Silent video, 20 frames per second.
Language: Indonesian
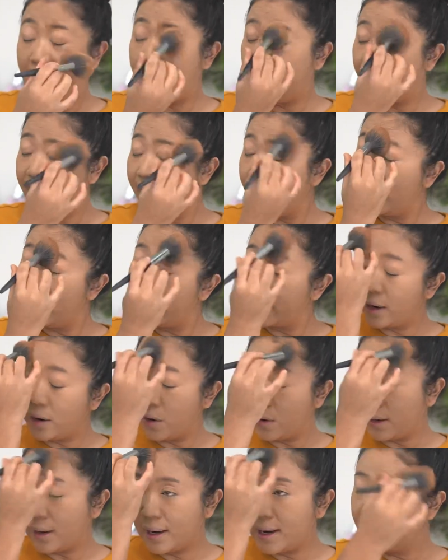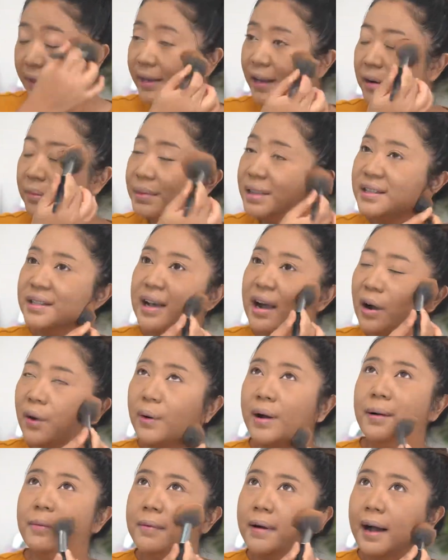ada orang-orang yang
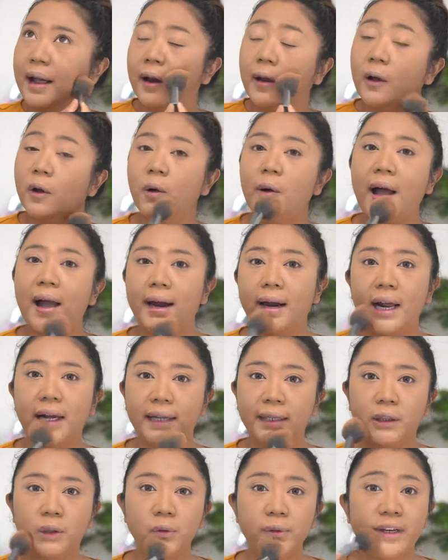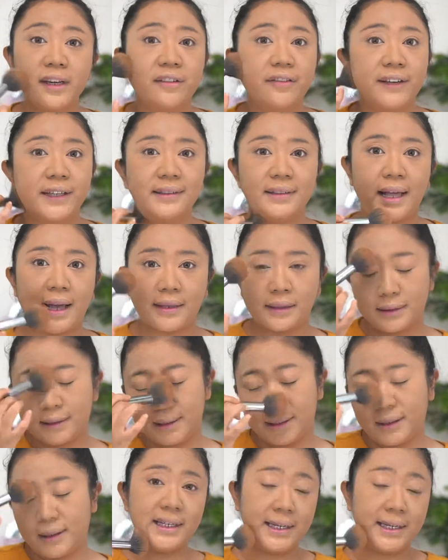menjawab kalau anak itu investasi.